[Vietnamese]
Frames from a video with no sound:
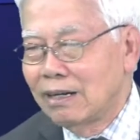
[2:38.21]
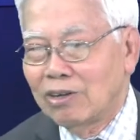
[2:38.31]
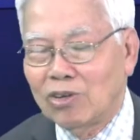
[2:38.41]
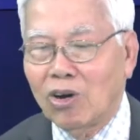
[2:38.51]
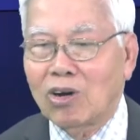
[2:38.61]

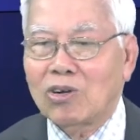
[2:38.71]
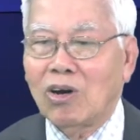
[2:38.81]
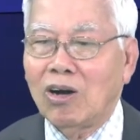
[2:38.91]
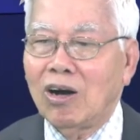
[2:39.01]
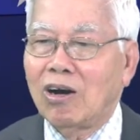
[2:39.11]
do
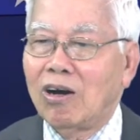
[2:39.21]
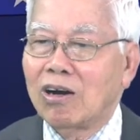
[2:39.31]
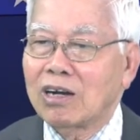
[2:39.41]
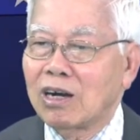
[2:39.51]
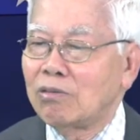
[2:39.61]
đó họ
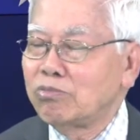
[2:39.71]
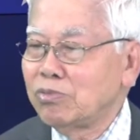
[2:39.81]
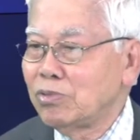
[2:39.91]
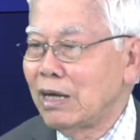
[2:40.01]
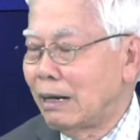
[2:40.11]

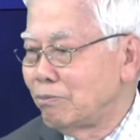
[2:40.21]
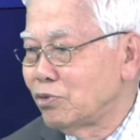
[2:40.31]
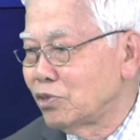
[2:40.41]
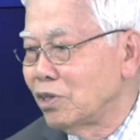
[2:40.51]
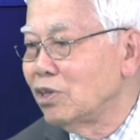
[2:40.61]
không dám
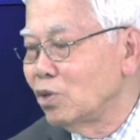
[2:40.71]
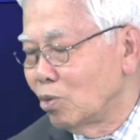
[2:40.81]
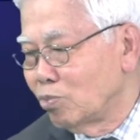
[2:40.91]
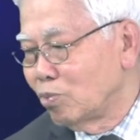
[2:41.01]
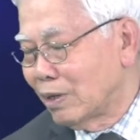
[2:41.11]
sử
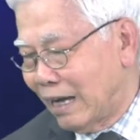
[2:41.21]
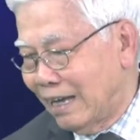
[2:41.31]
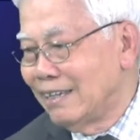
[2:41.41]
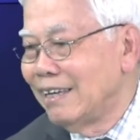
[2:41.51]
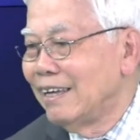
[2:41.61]
dụng cái